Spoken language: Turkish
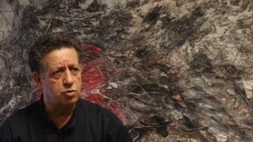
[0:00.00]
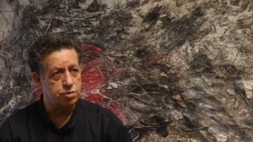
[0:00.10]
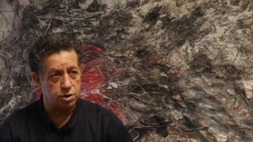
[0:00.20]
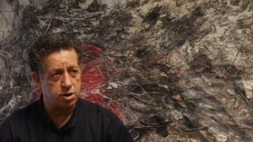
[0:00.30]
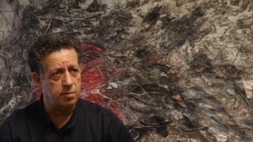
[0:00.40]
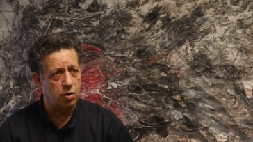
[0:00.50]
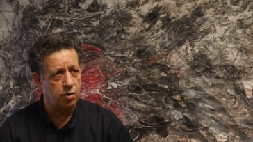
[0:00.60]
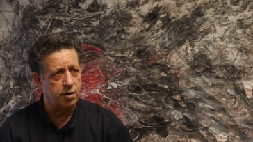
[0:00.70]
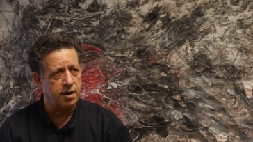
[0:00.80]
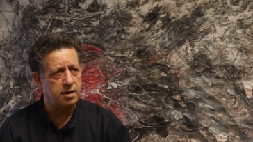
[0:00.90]
e, muhteşem
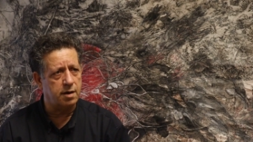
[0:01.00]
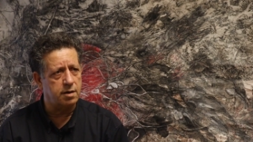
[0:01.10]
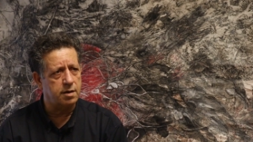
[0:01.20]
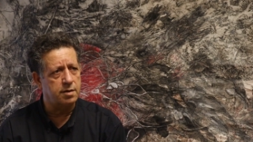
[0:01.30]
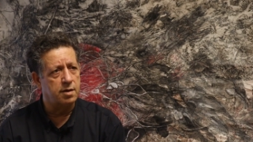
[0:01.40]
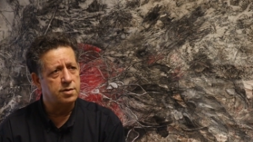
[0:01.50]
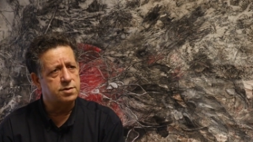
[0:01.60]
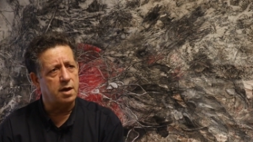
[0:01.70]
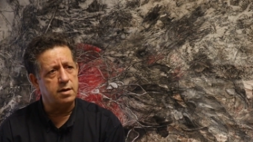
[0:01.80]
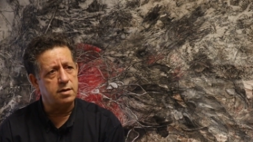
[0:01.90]
örneklerinin muhteşem.
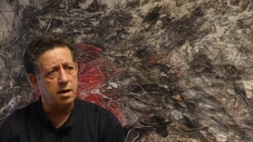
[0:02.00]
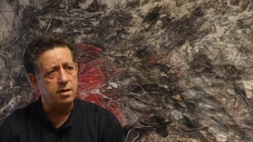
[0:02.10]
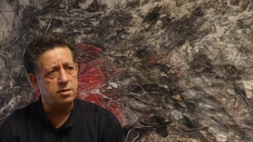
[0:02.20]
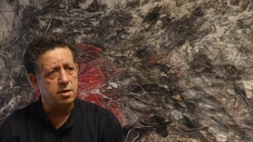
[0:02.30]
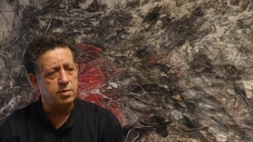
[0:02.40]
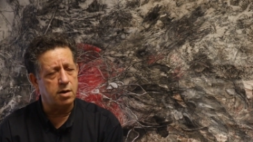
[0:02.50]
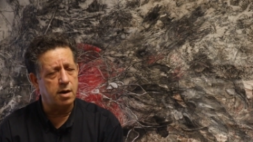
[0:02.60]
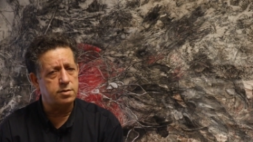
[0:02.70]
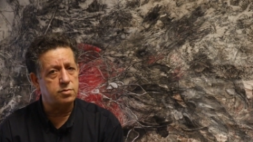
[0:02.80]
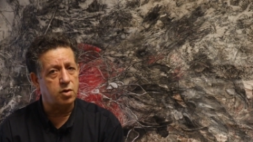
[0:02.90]
sergilendiği bir yer